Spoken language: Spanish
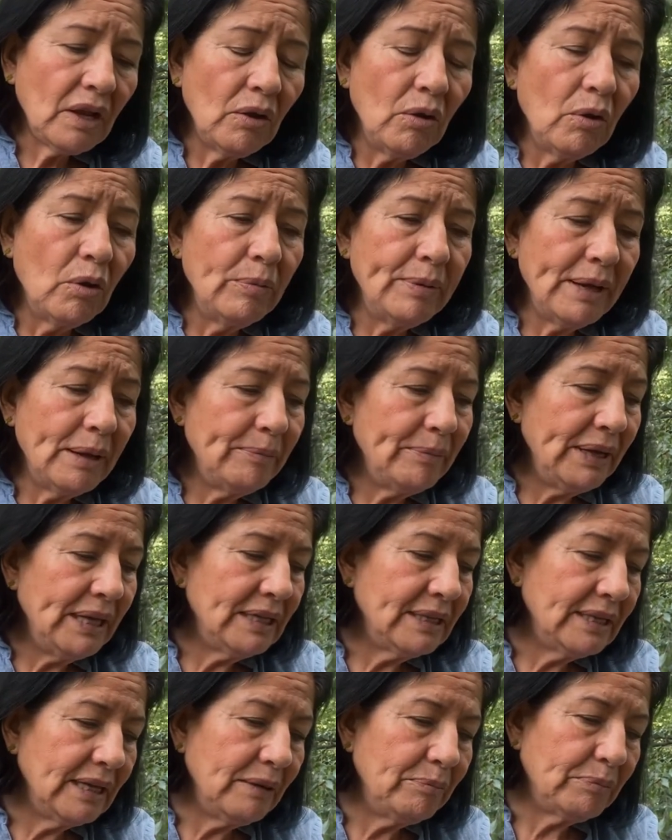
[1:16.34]

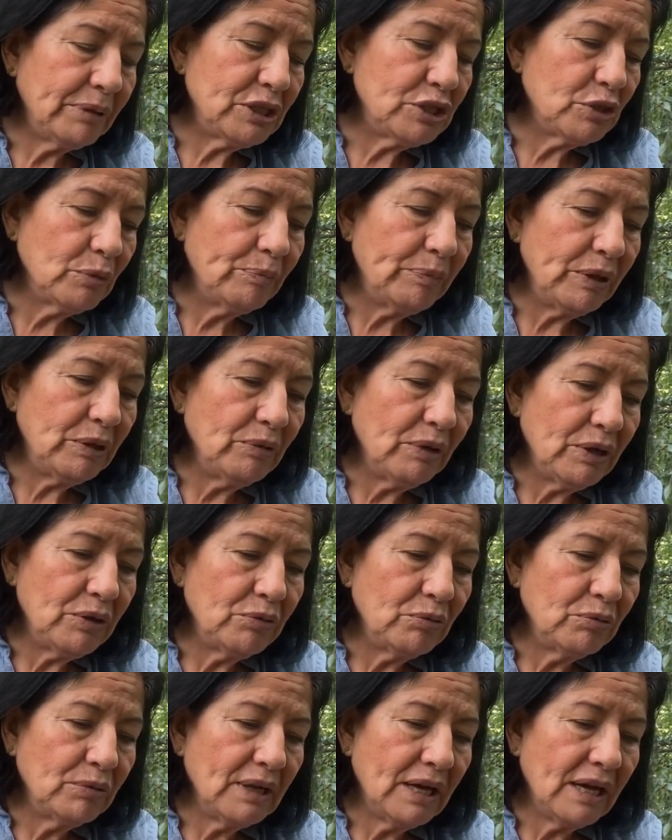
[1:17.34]
obviamente pues yo pido
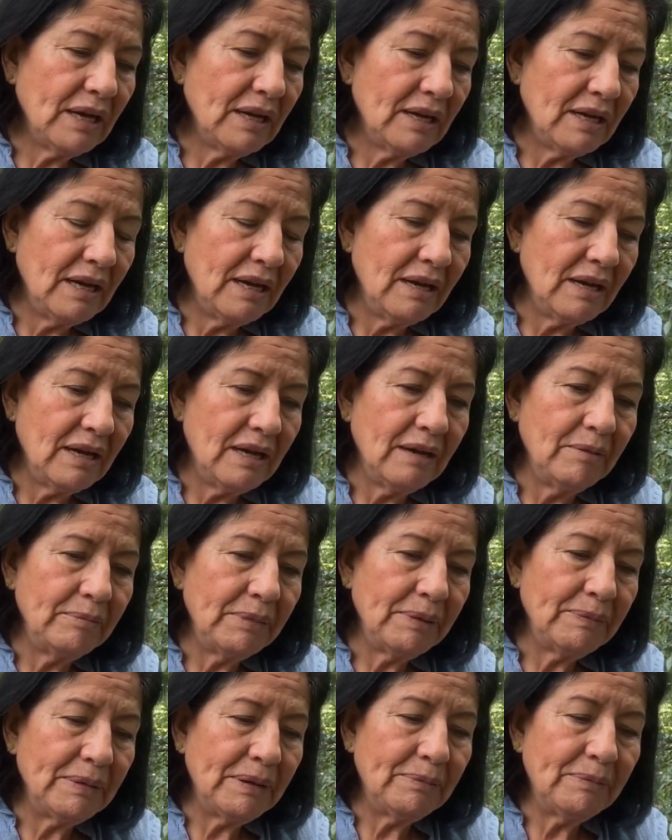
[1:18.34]
ayuda a,
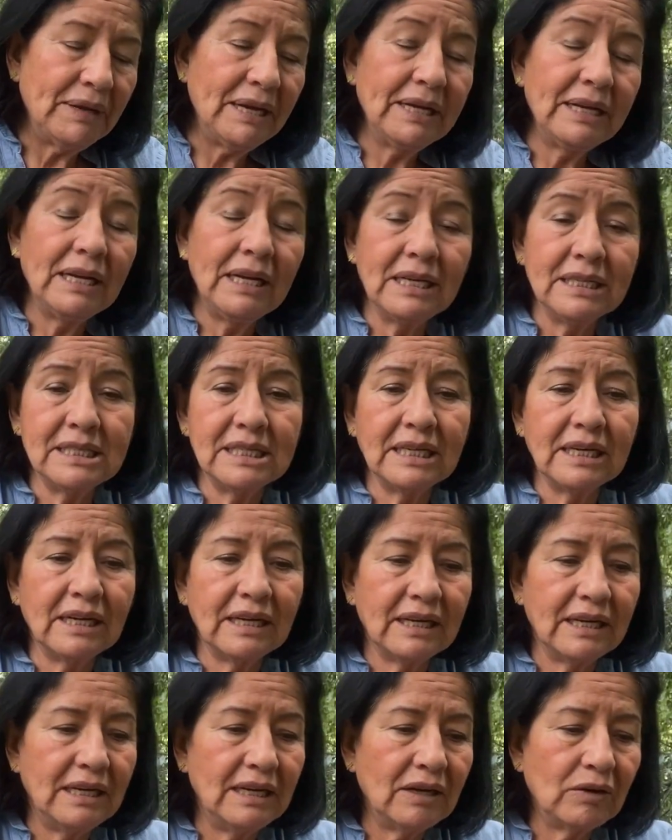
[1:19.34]
mi mamá y a la chica
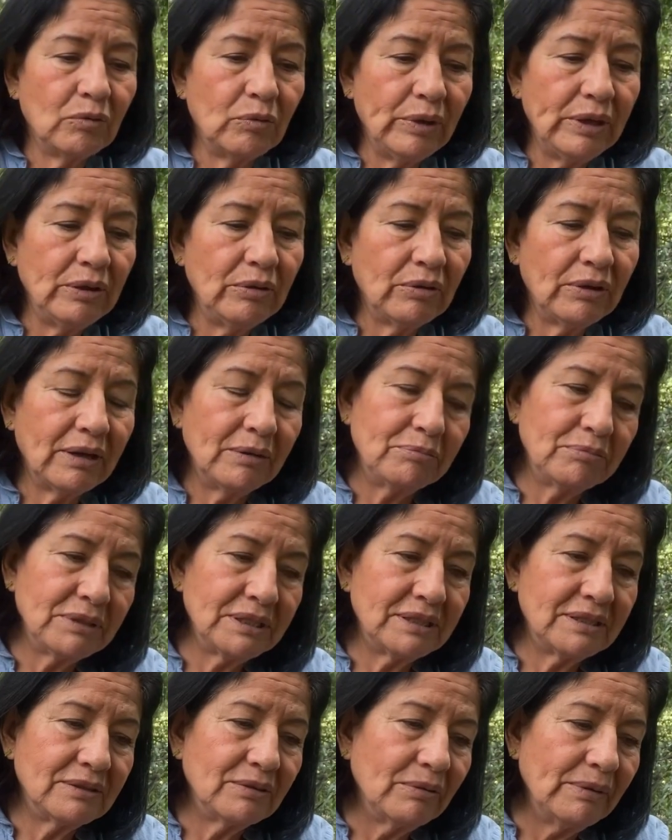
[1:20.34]
que la cuido, que
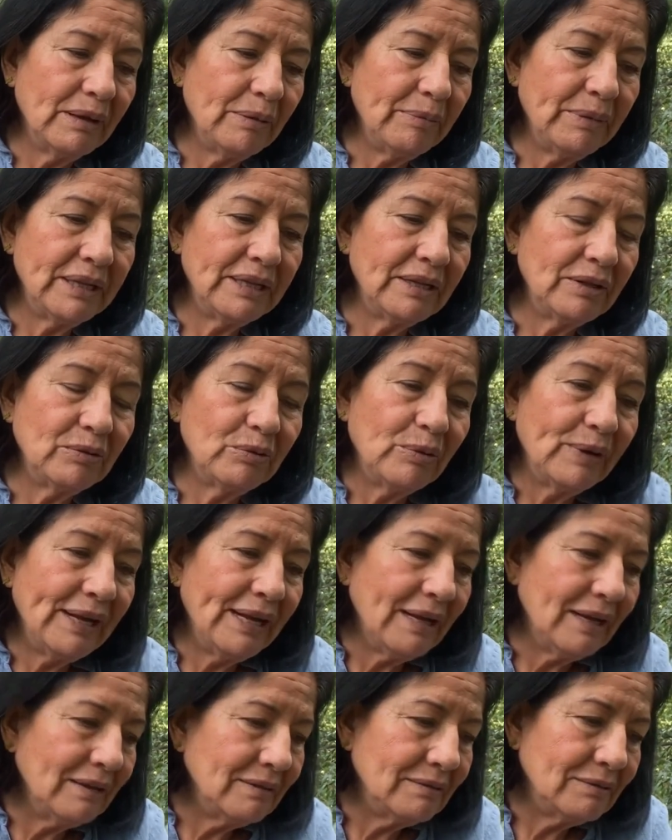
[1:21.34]
pues obviamente no
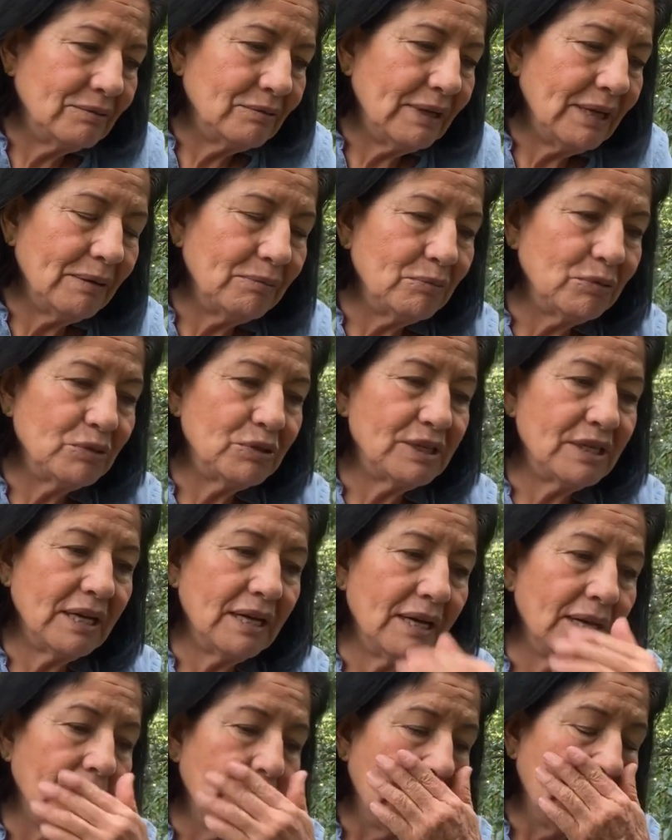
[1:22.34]
era, no era
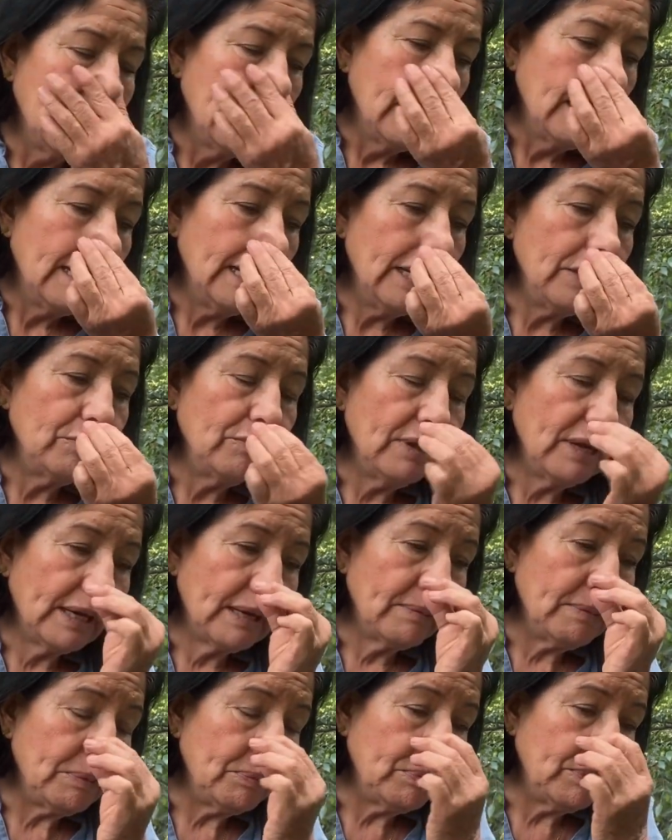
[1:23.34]
mucha la ayuda
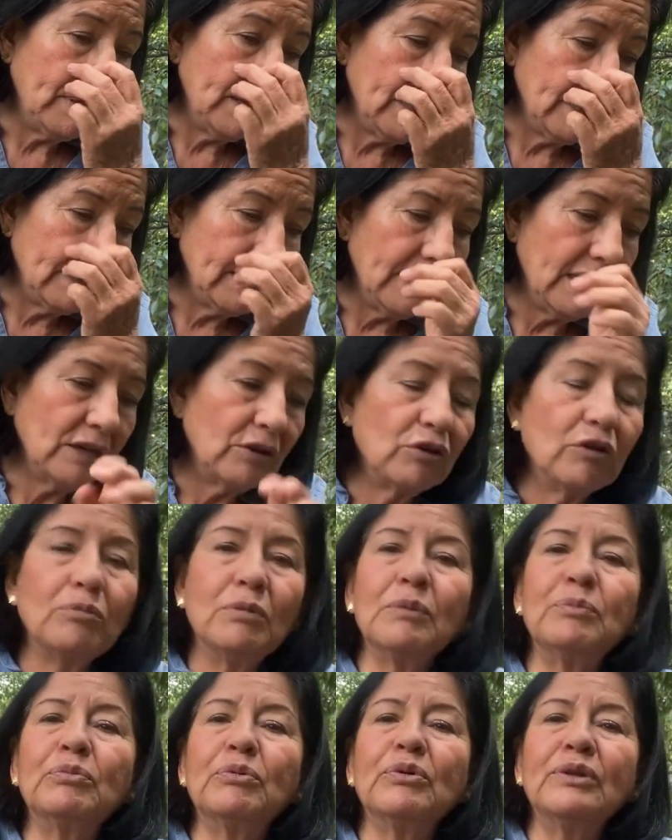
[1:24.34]
que me pudieran dar,
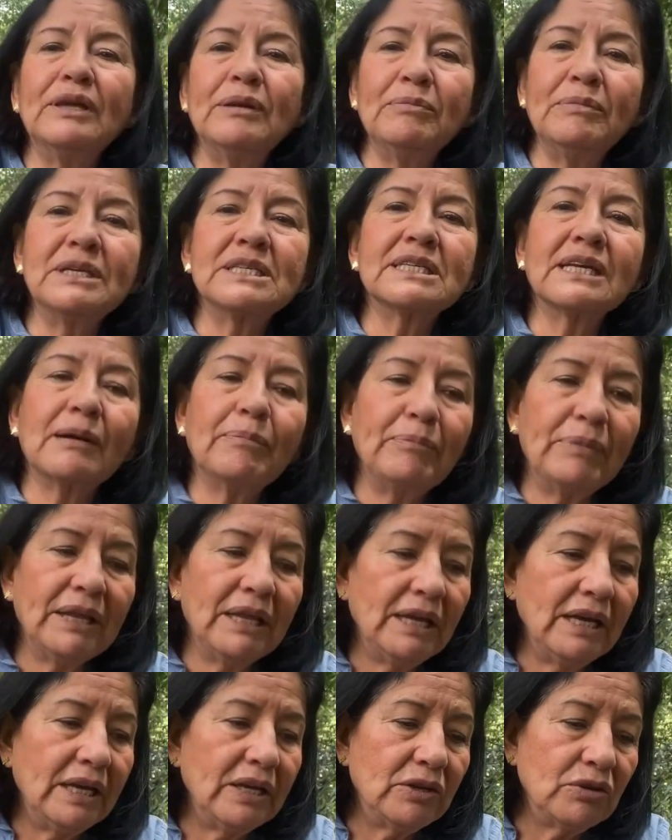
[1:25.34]
como pude me escapé
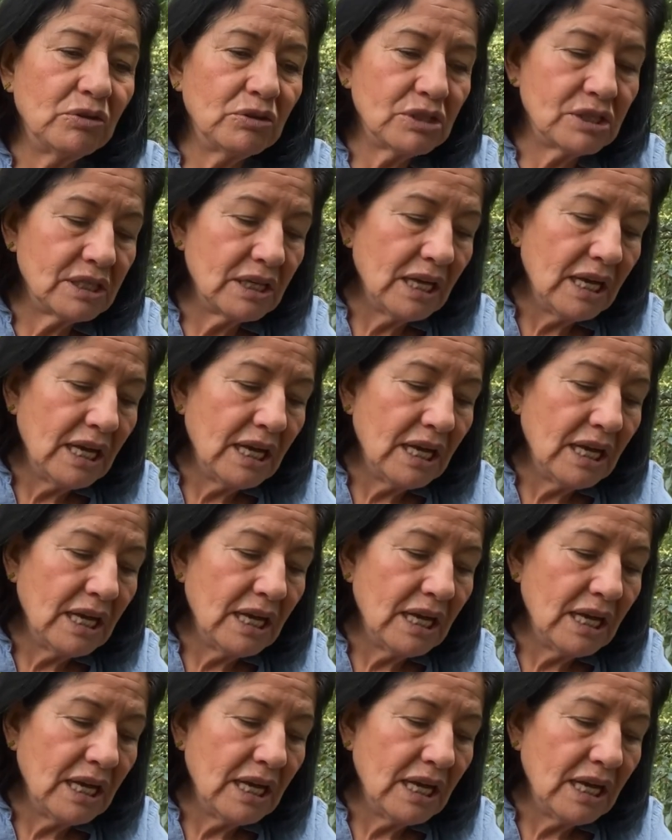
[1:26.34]
de ellos.